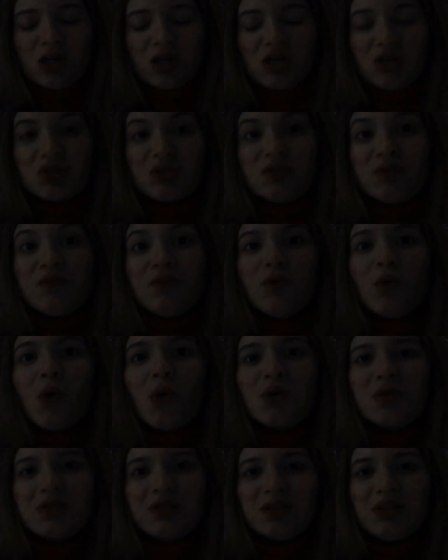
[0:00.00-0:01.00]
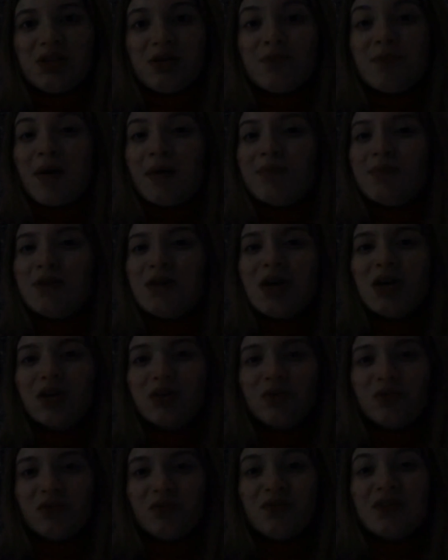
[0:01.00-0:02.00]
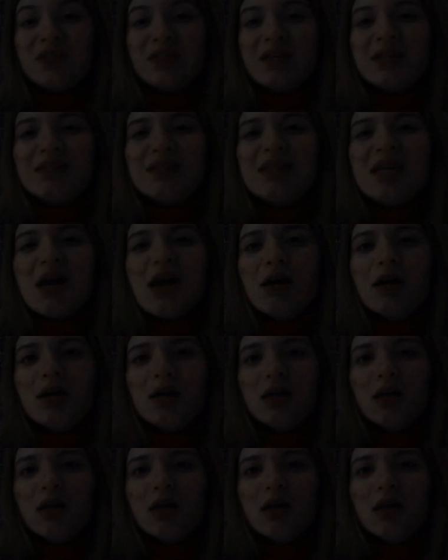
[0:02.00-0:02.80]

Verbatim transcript: и звезды не померкнут в высоте,